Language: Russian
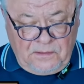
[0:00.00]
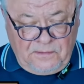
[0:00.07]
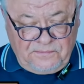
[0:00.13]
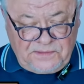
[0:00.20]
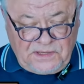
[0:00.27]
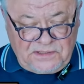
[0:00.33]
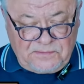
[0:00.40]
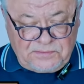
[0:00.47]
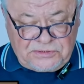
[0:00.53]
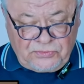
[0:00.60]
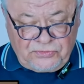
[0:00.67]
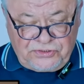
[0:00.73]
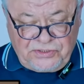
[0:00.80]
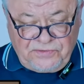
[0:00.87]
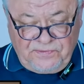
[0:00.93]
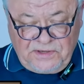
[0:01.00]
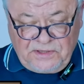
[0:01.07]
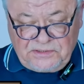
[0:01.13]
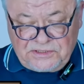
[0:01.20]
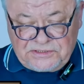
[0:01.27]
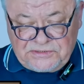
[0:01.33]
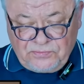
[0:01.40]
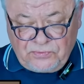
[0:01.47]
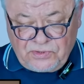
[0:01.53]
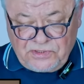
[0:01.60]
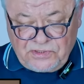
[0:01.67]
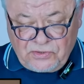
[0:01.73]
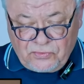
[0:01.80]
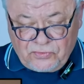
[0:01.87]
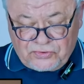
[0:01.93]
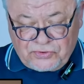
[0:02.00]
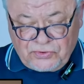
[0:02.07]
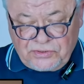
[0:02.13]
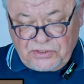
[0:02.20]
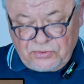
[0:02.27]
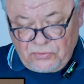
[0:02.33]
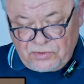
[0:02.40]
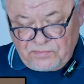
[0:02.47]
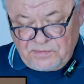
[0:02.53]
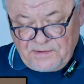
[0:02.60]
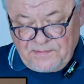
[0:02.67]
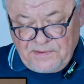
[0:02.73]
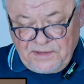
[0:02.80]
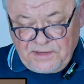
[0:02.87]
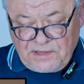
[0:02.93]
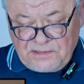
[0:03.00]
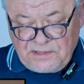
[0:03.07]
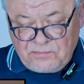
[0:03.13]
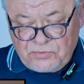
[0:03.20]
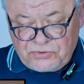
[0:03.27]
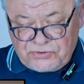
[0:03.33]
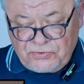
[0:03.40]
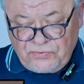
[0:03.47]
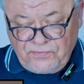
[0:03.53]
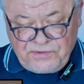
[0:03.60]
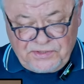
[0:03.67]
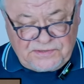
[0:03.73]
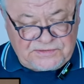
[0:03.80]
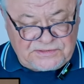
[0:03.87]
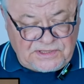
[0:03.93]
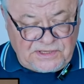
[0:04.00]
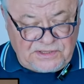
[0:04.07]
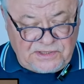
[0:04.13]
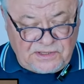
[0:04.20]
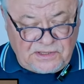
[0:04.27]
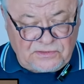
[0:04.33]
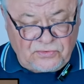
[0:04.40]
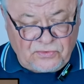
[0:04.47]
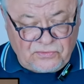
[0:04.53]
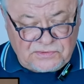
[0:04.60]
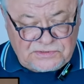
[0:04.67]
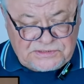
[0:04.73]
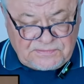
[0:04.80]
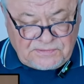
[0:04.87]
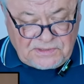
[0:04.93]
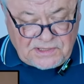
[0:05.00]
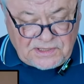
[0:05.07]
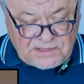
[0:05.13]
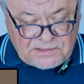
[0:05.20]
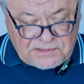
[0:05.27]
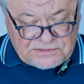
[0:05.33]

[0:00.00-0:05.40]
в данном случае выход раствора наружу – это норма, и когда можно увидеть скрытие готового ствола?